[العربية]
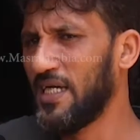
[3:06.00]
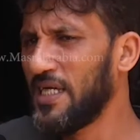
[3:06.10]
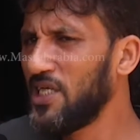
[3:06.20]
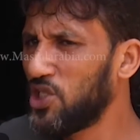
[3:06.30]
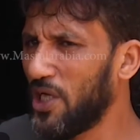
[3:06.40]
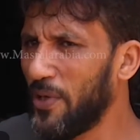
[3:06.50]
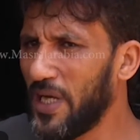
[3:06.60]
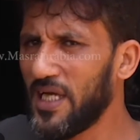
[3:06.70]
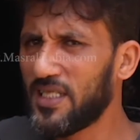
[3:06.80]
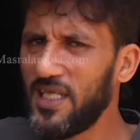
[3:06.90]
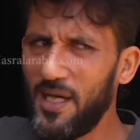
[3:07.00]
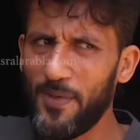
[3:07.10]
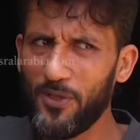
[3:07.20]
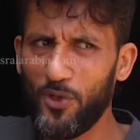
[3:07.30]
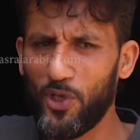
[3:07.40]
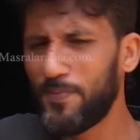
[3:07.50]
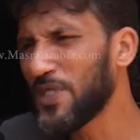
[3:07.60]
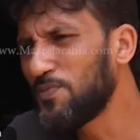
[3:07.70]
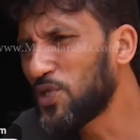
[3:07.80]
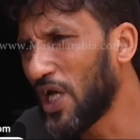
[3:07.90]
هي جولات لعبت دور
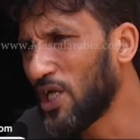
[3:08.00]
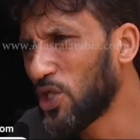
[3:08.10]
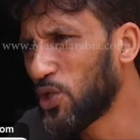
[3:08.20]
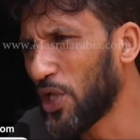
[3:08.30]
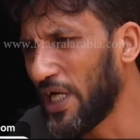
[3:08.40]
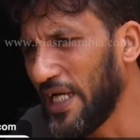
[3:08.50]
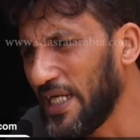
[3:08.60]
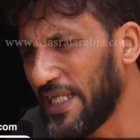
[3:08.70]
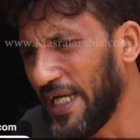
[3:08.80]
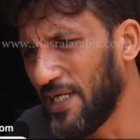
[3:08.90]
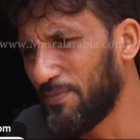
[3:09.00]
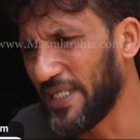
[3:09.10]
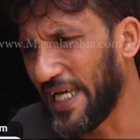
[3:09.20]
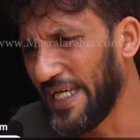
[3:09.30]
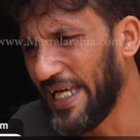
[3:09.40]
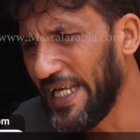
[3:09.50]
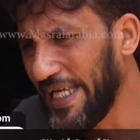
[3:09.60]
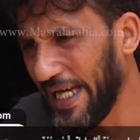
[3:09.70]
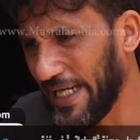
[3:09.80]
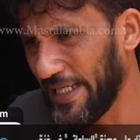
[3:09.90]
بس مش هالدور اللي انت يعني
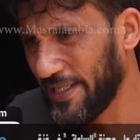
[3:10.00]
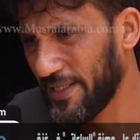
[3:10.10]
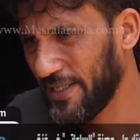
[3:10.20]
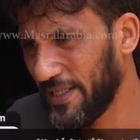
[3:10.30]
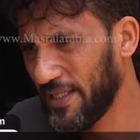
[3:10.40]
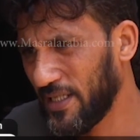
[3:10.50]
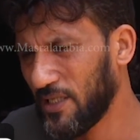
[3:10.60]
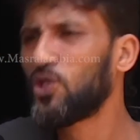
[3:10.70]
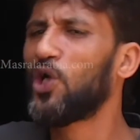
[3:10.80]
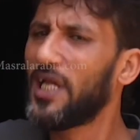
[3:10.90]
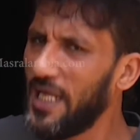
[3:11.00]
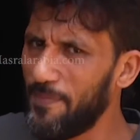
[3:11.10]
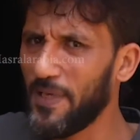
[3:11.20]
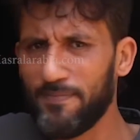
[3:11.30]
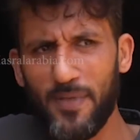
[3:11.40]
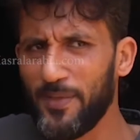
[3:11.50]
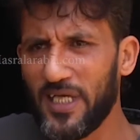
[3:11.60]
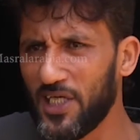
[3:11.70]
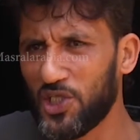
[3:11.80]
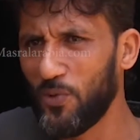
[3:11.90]
بتتخيليه يعني دور لعبت ما
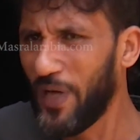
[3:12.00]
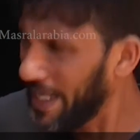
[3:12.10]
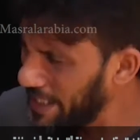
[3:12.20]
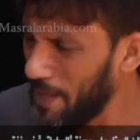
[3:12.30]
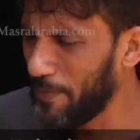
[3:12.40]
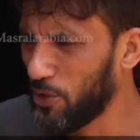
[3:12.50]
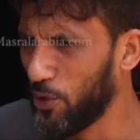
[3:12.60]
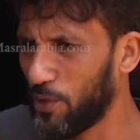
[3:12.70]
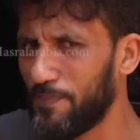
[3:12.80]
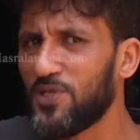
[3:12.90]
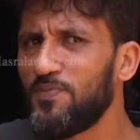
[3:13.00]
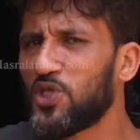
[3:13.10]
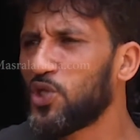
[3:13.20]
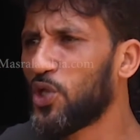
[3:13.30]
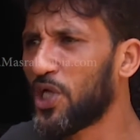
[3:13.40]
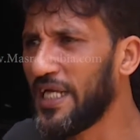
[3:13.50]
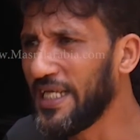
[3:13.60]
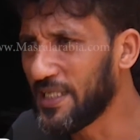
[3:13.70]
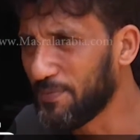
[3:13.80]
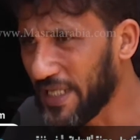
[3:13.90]
بنكرش الواحد لعبت دور بس مش الدور اللي
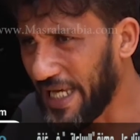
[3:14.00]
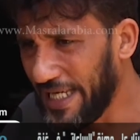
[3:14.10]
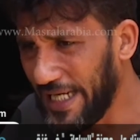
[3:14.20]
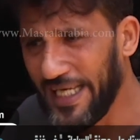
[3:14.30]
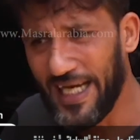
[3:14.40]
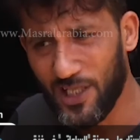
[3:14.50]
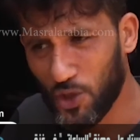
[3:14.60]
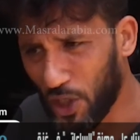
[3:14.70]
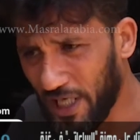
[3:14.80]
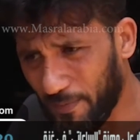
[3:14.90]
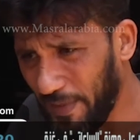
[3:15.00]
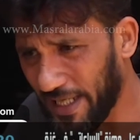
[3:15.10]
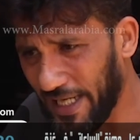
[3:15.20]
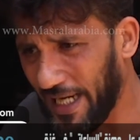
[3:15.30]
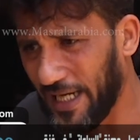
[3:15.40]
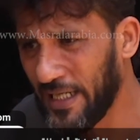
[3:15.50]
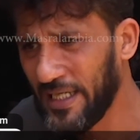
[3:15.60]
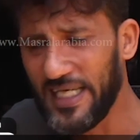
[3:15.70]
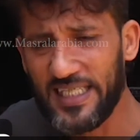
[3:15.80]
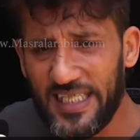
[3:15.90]
انت بتتخيليه يعني الدور الكبير لا
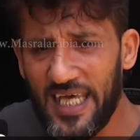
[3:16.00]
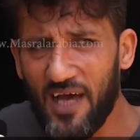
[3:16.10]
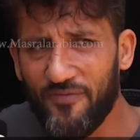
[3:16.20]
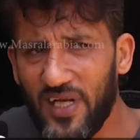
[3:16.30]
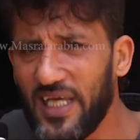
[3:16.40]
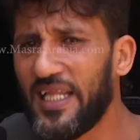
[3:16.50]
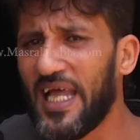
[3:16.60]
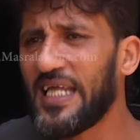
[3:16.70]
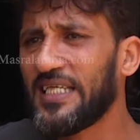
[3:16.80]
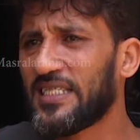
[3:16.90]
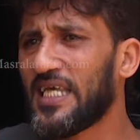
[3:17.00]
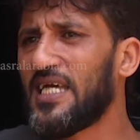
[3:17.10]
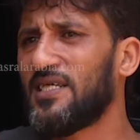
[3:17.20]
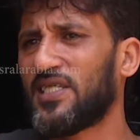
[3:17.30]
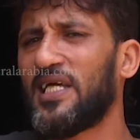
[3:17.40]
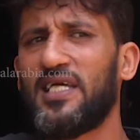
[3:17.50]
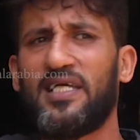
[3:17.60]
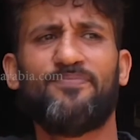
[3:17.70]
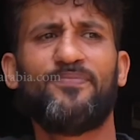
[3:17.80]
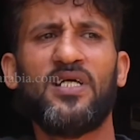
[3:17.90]
الساعه في الايد هذه زي
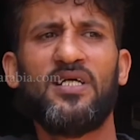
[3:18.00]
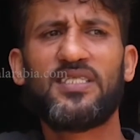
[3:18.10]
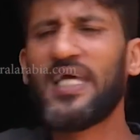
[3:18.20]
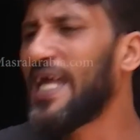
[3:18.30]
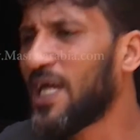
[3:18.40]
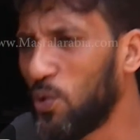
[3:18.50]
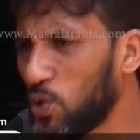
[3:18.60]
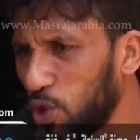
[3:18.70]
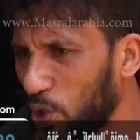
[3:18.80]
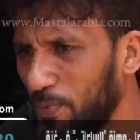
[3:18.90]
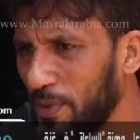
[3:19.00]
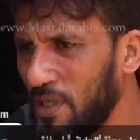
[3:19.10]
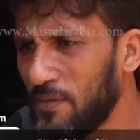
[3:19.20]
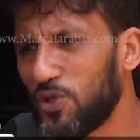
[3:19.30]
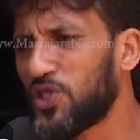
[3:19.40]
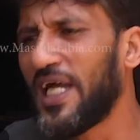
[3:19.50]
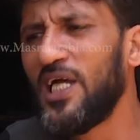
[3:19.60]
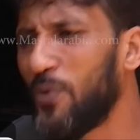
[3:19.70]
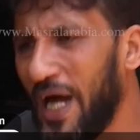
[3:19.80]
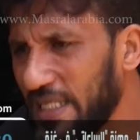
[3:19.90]
زي زي الاكل والشرب
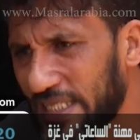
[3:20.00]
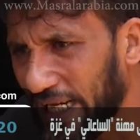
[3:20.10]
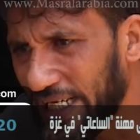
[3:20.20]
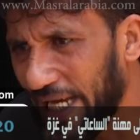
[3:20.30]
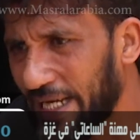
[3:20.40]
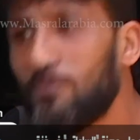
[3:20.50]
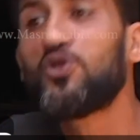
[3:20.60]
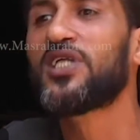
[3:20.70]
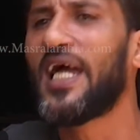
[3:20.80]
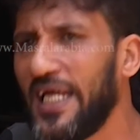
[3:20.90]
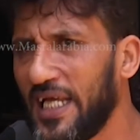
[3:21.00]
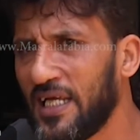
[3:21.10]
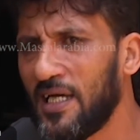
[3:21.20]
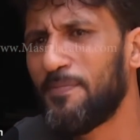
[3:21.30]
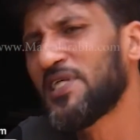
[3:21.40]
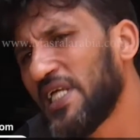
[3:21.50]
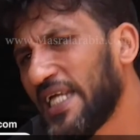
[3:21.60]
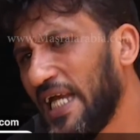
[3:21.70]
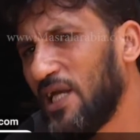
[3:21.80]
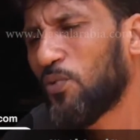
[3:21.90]
مستحيل واحد يستغنى عنها مستحيل بس
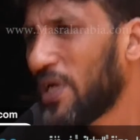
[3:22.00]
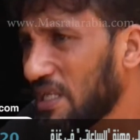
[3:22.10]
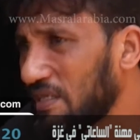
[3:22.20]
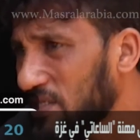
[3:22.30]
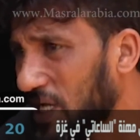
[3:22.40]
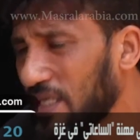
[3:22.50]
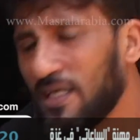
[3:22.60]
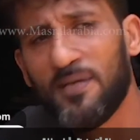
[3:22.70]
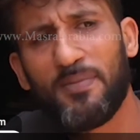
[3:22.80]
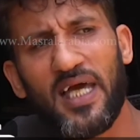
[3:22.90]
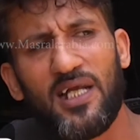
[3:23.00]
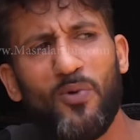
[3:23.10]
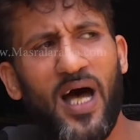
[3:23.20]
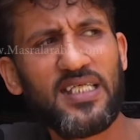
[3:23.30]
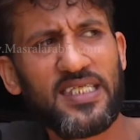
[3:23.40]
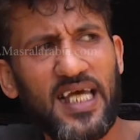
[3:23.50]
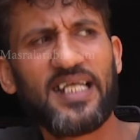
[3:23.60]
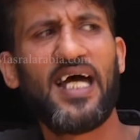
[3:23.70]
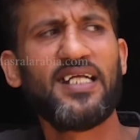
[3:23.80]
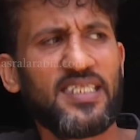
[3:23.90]
الجل والاقتصاد بيخلي الواحد
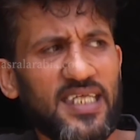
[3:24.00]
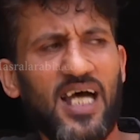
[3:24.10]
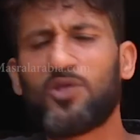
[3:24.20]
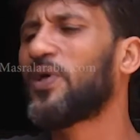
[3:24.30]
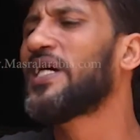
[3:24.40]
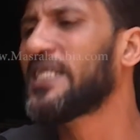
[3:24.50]
يستغنى عن الساعات وغير